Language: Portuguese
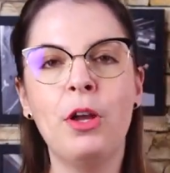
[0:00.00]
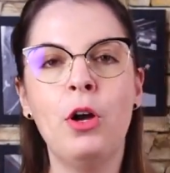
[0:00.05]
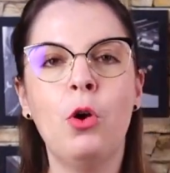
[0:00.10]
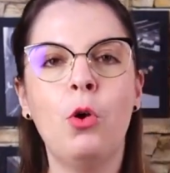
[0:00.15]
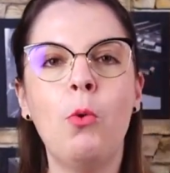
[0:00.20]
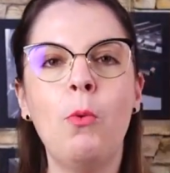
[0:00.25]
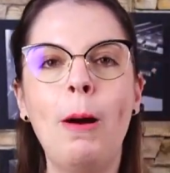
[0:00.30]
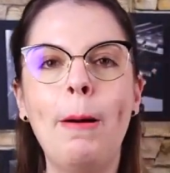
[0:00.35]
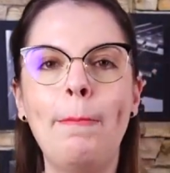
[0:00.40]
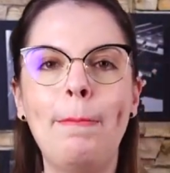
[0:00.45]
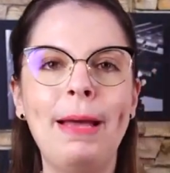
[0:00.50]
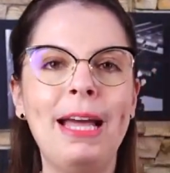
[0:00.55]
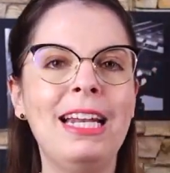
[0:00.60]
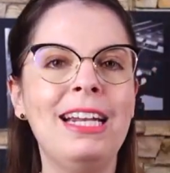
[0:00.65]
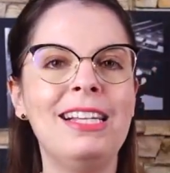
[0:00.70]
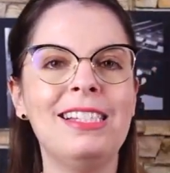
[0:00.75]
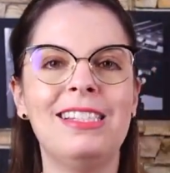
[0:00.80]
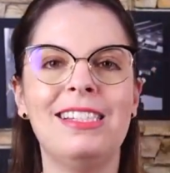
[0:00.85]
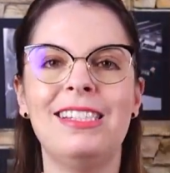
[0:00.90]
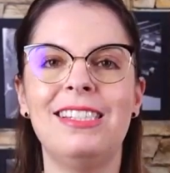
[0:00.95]
com
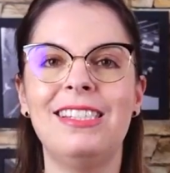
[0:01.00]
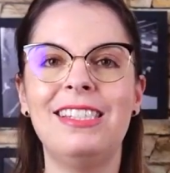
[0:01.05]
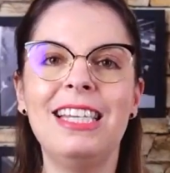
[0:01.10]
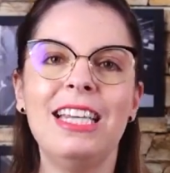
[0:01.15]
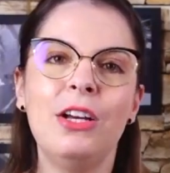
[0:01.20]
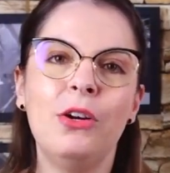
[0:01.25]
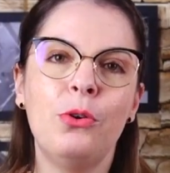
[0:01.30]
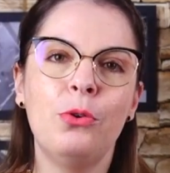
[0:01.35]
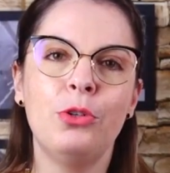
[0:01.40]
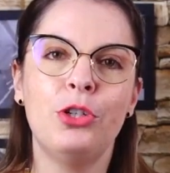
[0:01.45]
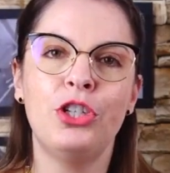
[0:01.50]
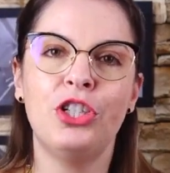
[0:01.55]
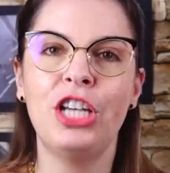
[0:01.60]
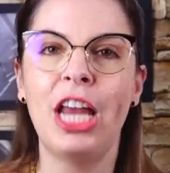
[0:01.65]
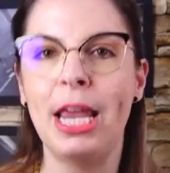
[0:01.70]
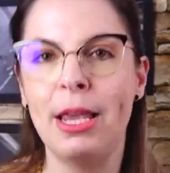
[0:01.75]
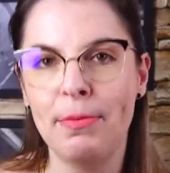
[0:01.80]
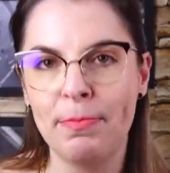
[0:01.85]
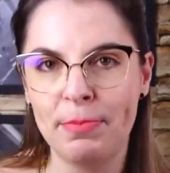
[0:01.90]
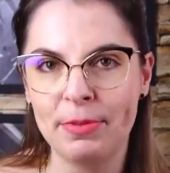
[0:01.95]
apenas cinco
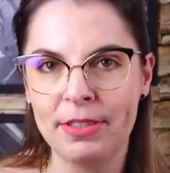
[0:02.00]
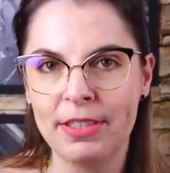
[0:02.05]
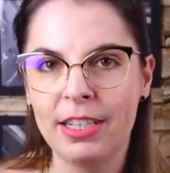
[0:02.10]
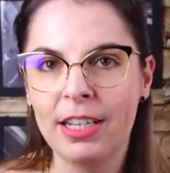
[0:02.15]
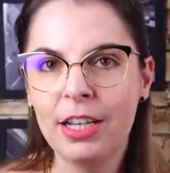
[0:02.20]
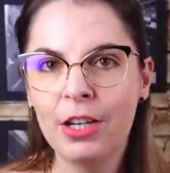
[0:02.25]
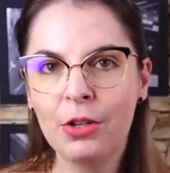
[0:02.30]
shapes,